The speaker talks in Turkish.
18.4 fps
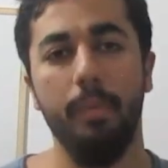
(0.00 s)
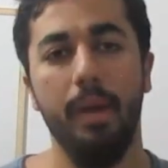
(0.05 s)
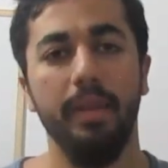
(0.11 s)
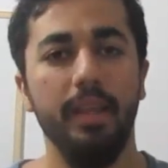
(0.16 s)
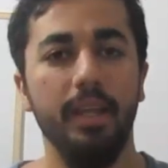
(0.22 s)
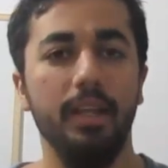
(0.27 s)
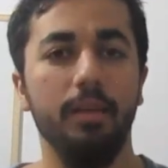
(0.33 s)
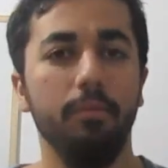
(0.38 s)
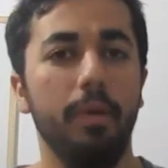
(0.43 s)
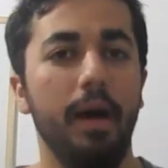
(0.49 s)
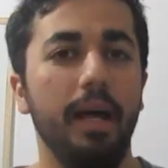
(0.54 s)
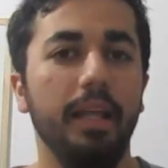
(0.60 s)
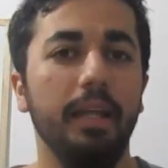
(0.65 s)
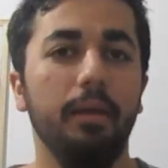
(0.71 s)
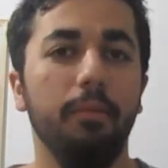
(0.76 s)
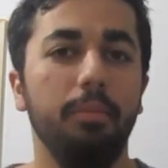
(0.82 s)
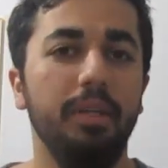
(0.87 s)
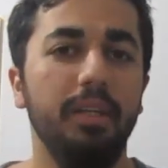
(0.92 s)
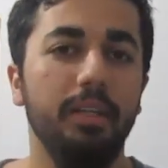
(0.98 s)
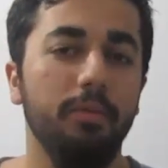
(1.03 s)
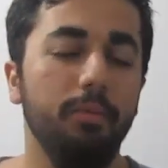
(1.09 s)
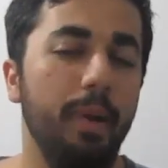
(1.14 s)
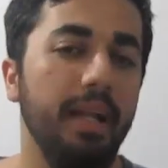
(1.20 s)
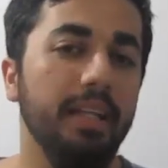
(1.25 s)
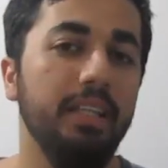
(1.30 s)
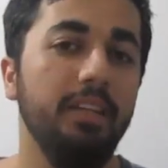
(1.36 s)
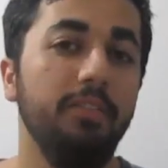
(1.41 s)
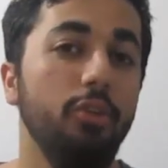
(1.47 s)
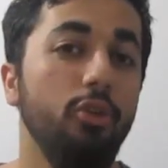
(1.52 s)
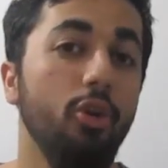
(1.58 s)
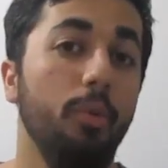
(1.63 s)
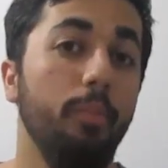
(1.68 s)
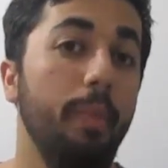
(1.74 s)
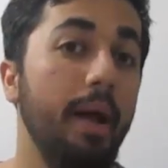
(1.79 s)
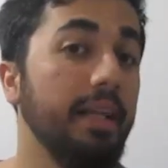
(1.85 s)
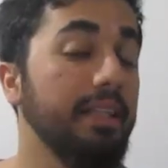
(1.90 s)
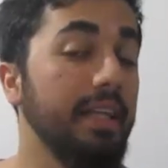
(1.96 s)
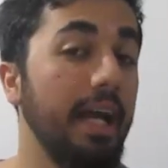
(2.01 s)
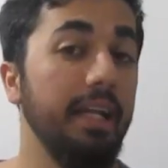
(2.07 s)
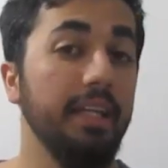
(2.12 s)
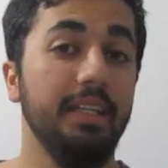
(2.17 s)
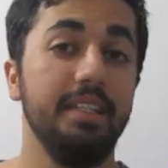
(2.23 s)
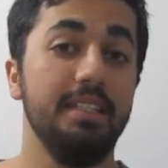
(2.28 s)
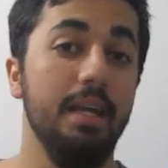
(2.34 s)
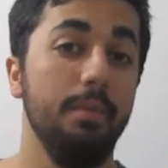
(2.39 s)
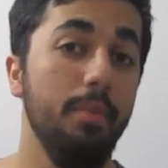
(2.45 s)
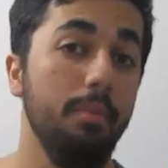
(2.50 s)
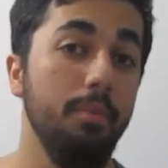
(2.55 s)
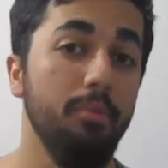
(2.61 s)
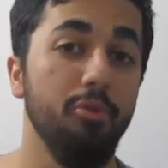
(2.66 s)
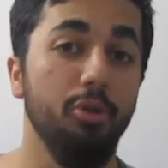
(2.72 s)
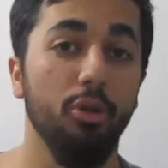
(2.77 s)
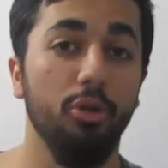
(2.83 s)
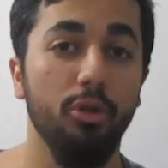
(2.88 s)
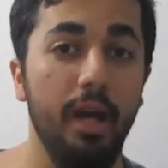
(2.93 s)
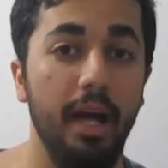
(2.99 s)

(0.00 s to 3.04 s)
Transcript: Ben dedim bari bir belki videom belki aylık izlenmem 1 milyon olur.